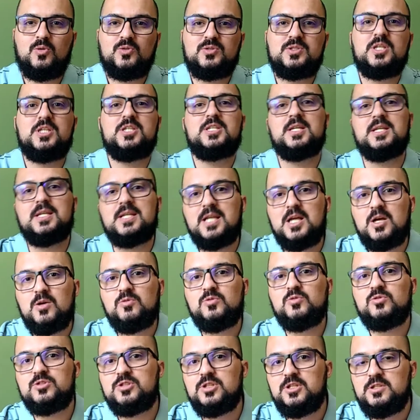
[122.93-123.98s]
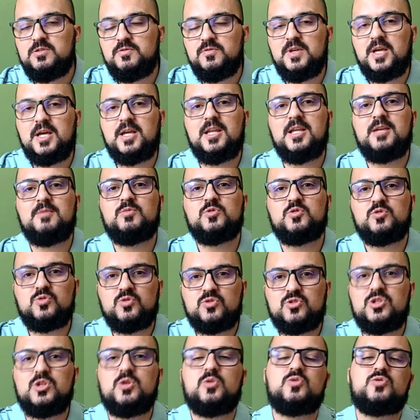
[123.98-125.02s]
ou seja, não nos desviaremos
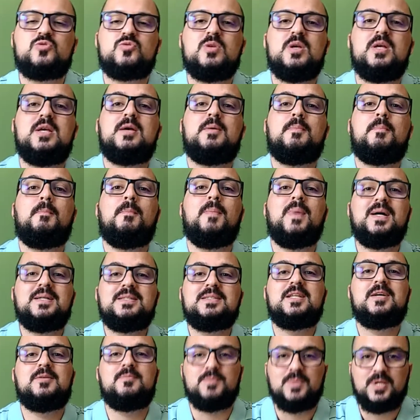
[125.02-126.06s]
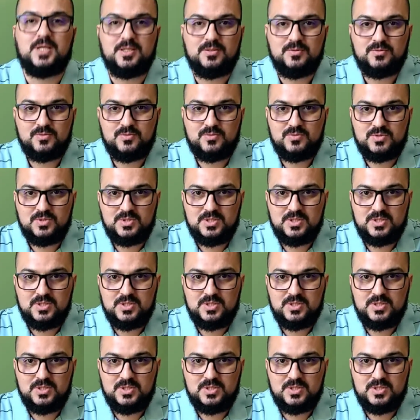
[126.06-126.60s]
dos seus mandamentos.